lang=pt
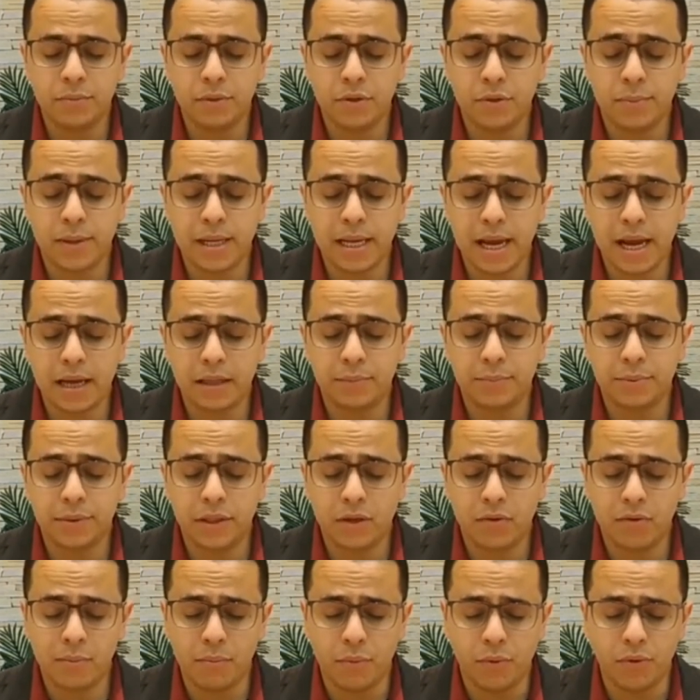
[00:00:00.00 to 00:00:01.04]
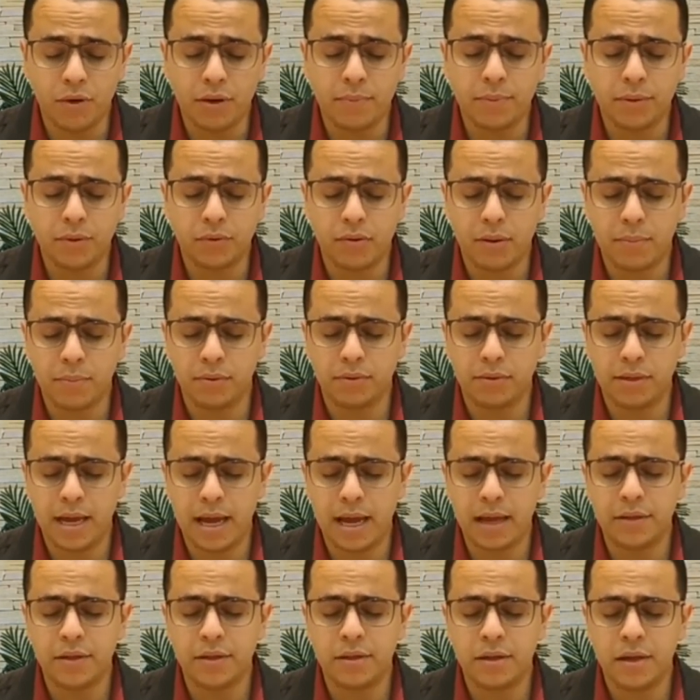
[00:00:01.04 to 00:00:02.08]
muito obrigado por teu amor e por tua
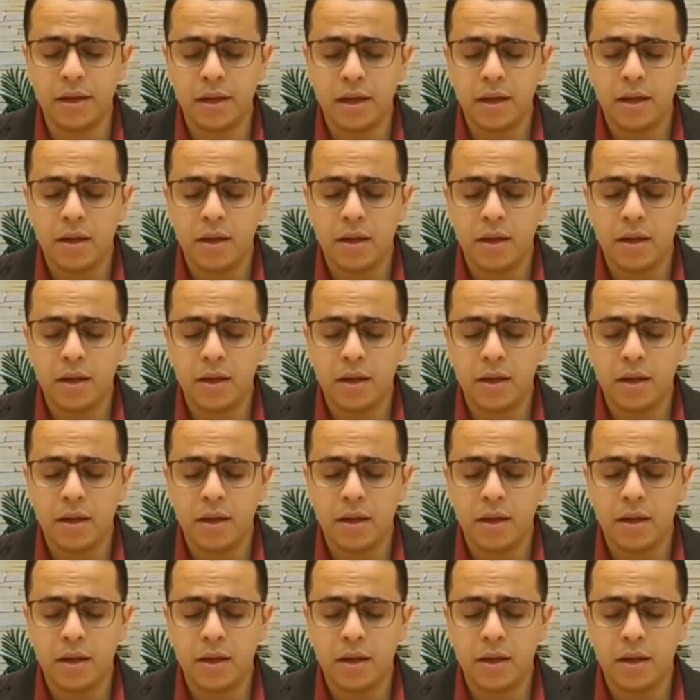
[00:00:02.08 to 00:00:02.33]
bondade.